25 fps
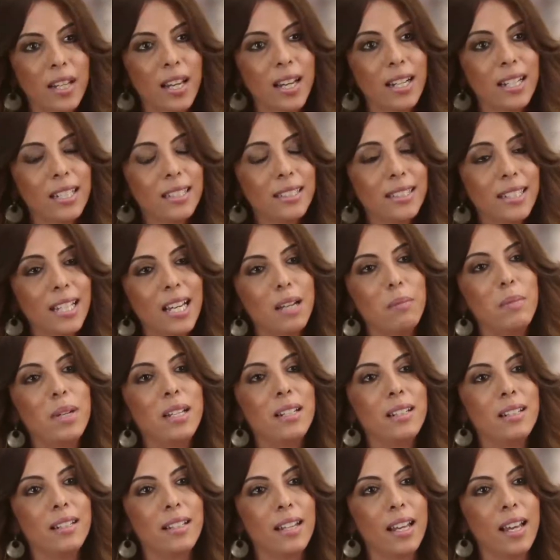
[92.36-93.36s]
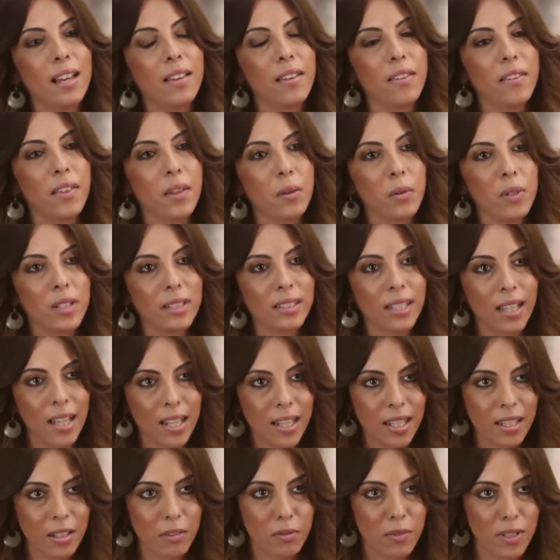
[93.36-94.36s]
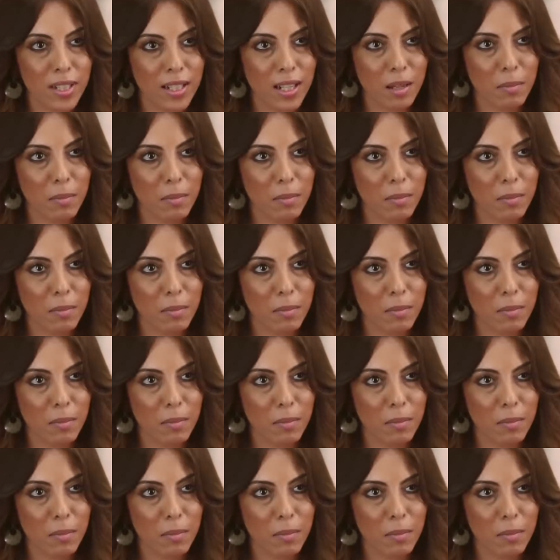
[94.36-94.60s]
فكان عندي أمل أن هذه الثورة تغير في